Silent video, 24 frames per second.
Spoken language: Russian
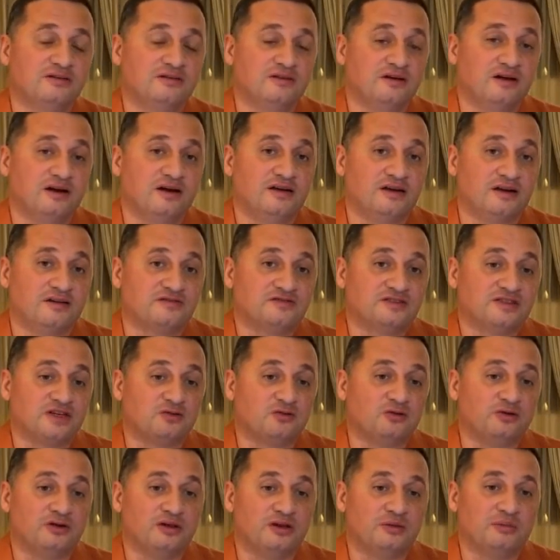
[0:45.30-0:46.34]
а я в
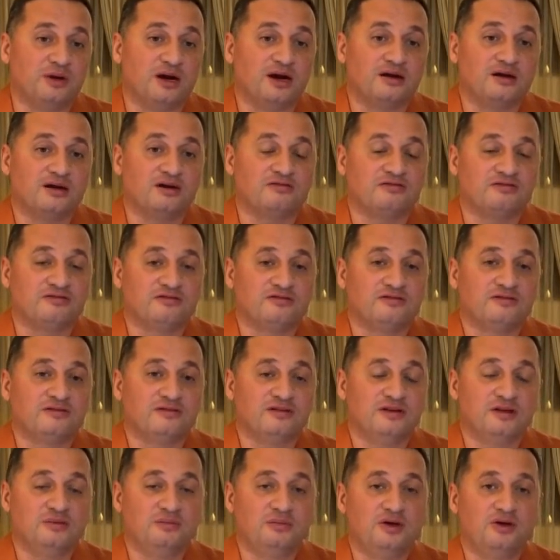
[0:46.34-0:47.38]
законе магов
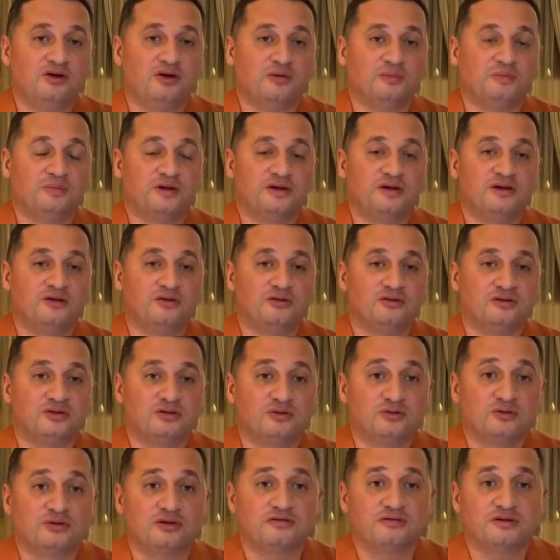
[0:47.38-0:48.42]
имею определенный
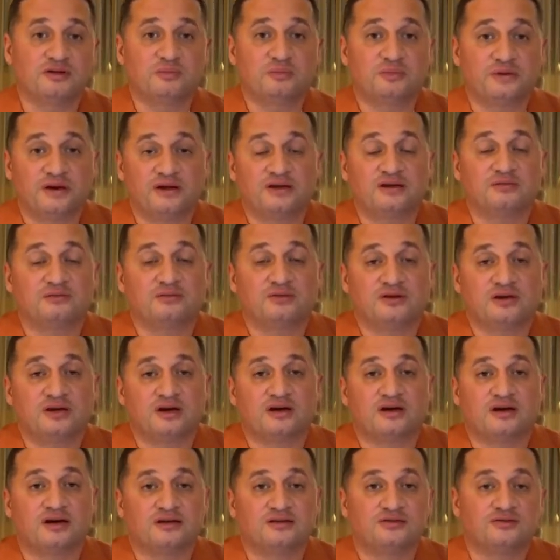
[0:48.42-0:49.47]
уровень, поэтому я
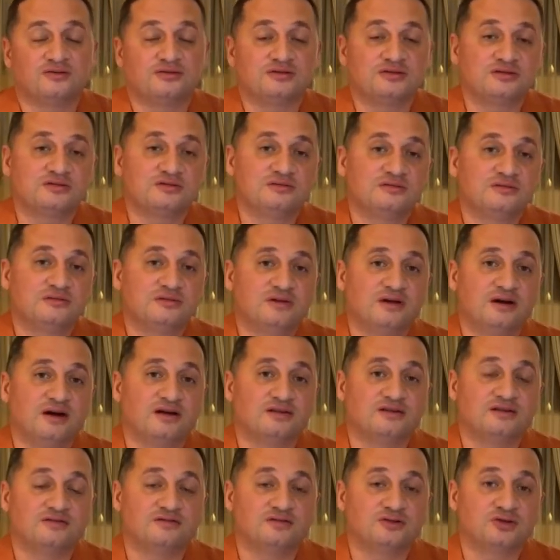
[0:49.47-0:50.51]
радуюсь
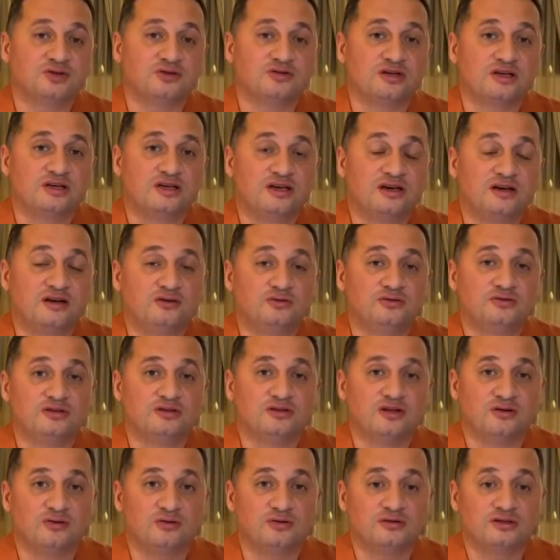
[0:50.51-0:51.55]
от того, что такие люди
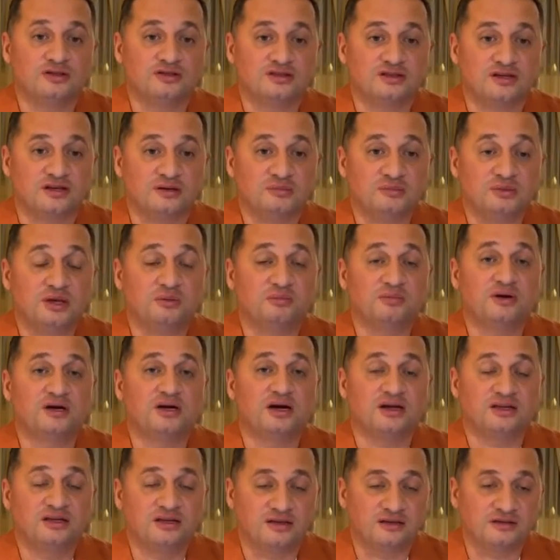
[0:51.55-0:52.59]
находятся. И мне бы
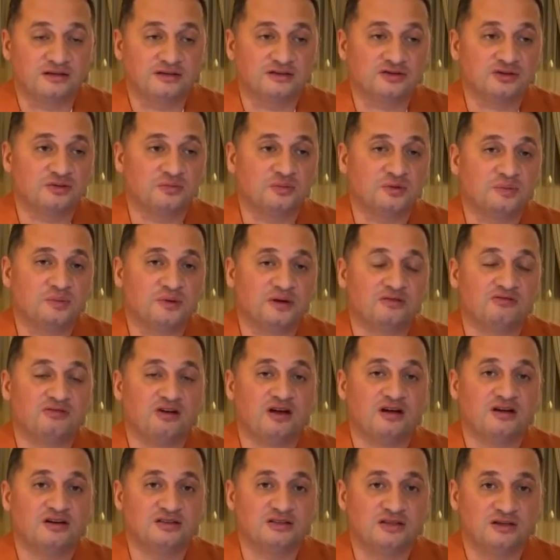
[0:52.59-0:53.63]
хотелось, чтобы
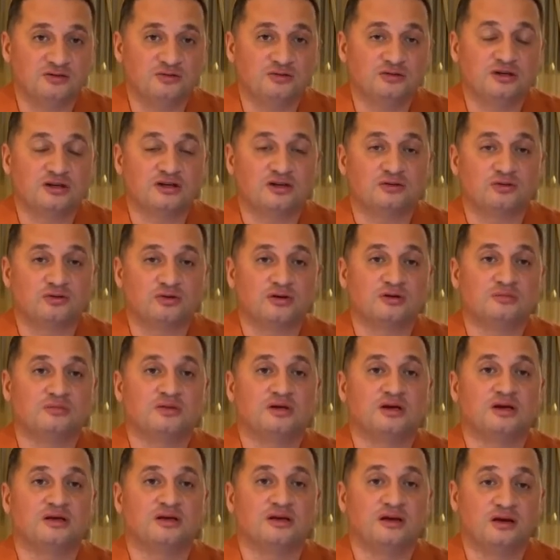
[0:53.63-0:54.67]
появлялись люди, которые
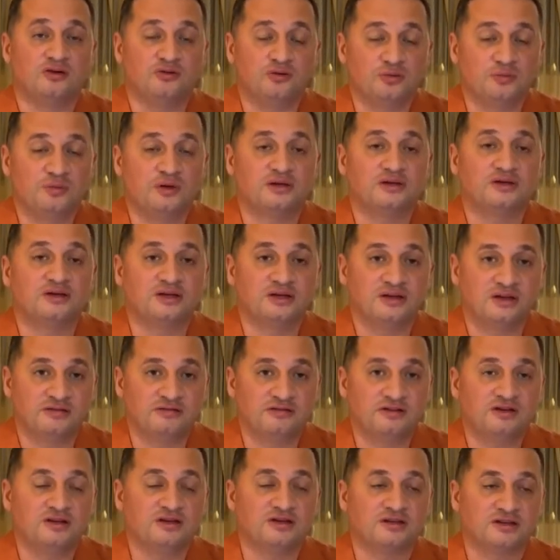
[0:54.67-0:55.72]
меня не любят,
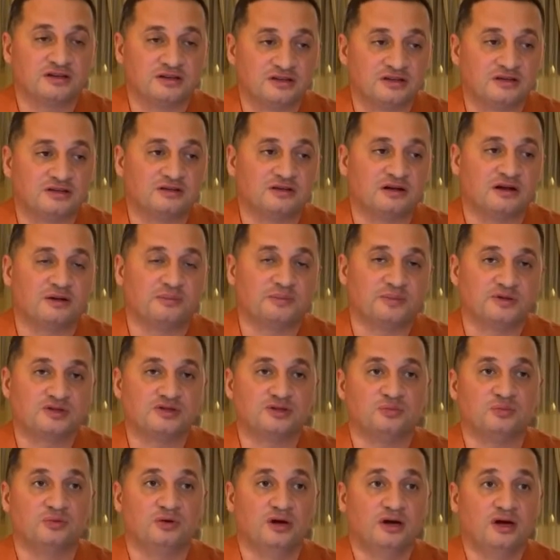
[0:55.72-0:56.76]
ненавидят и так далее.
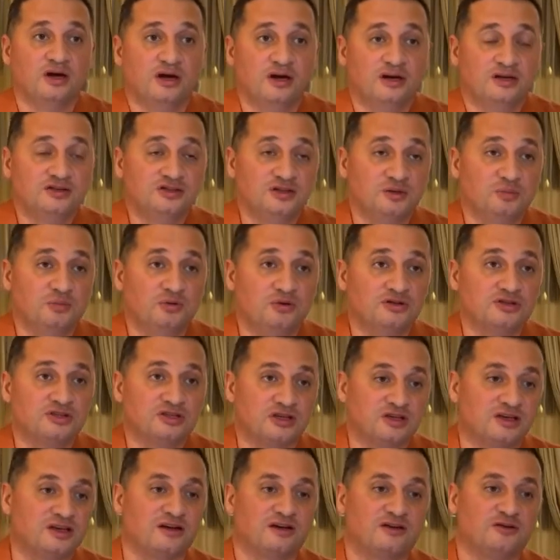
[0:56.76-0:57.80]
Почему? Чем больше
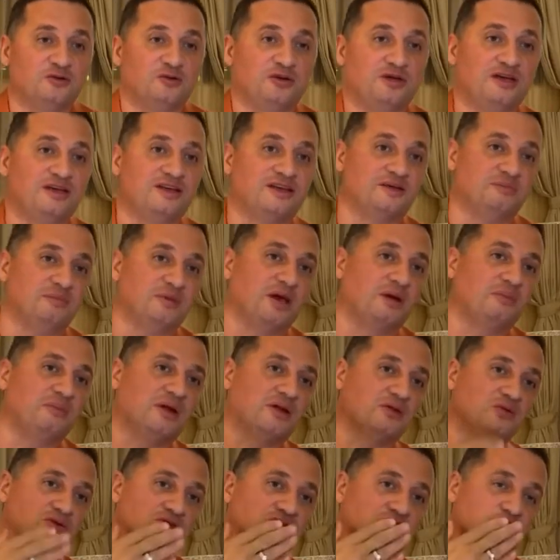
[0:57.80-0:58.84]
таких людей, тем я
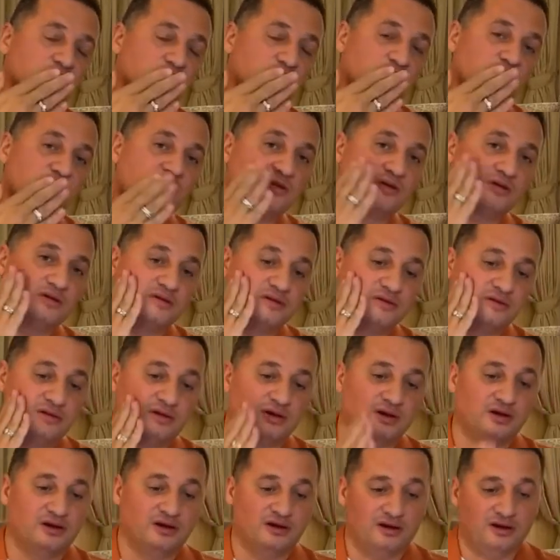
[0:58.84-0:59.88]
моложе.
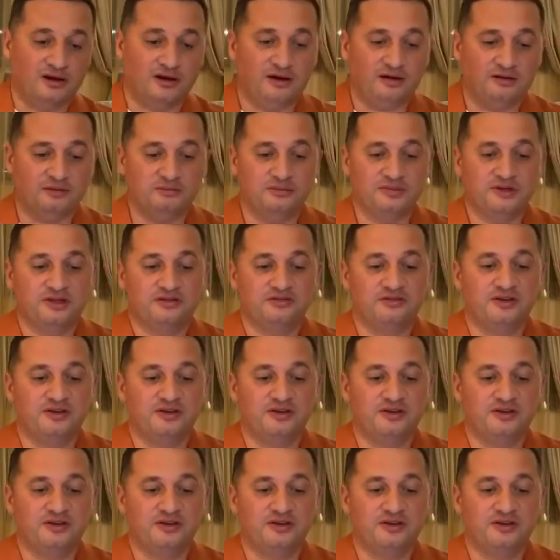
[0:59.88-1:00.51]
А быть